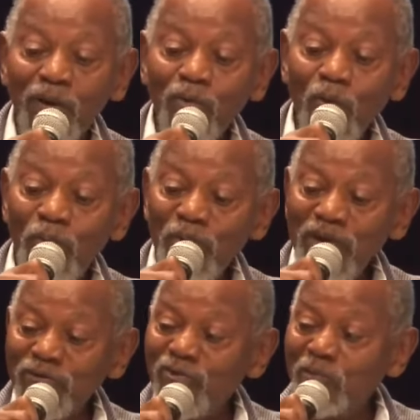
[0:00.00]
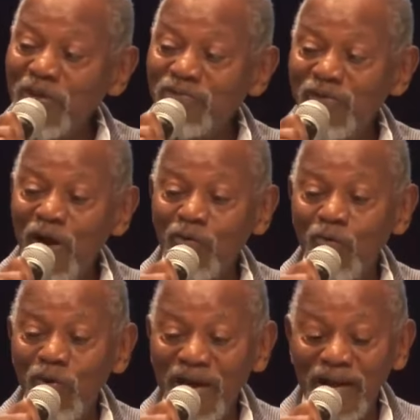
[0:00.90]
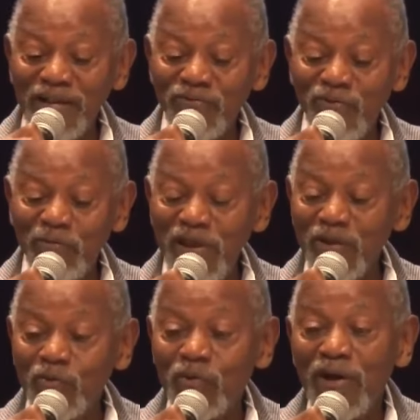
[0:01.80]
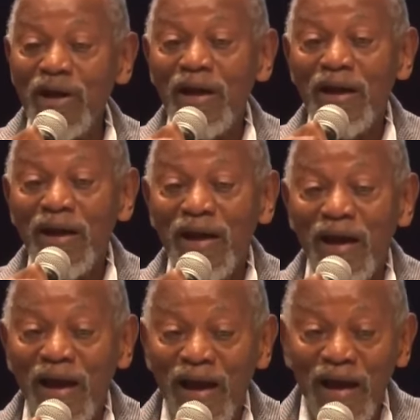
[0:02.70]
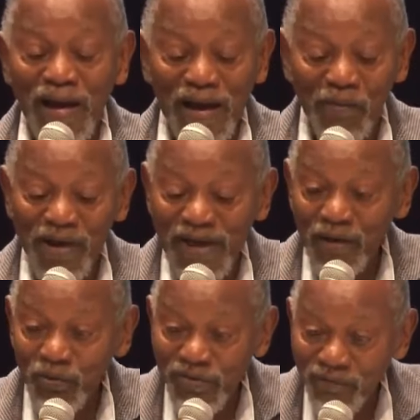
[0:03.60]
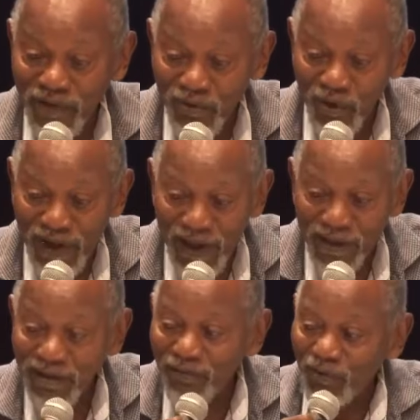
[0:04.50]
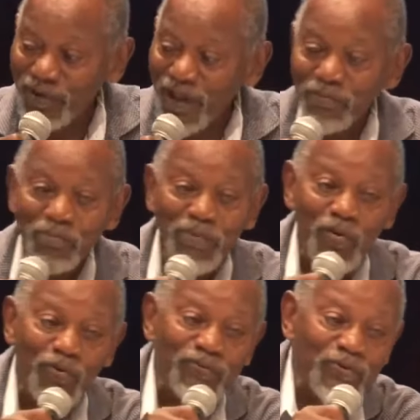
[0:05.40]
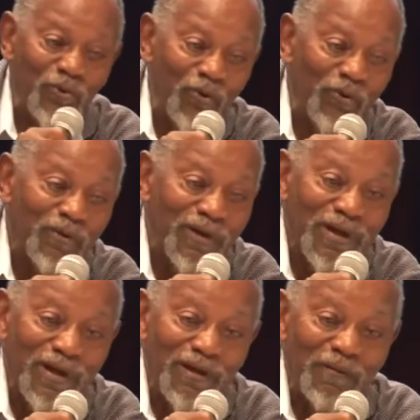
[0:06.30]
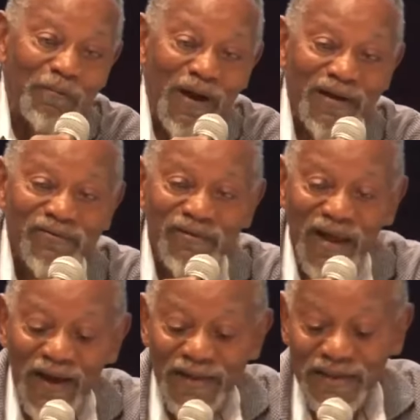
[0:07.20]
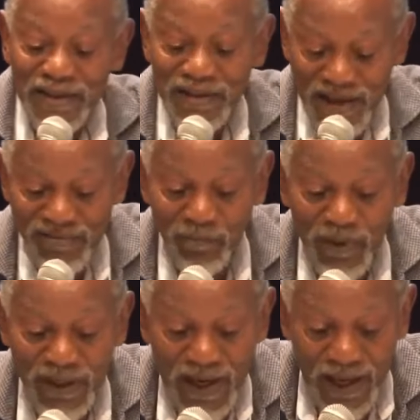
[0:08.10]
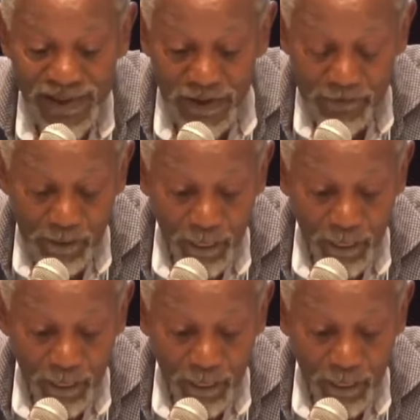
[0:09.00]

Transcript: Um cumprimento especial com um agradecimento a Maria Lúcia Fatorelli, que foi quem me convidou para estar aqui nessa plenária.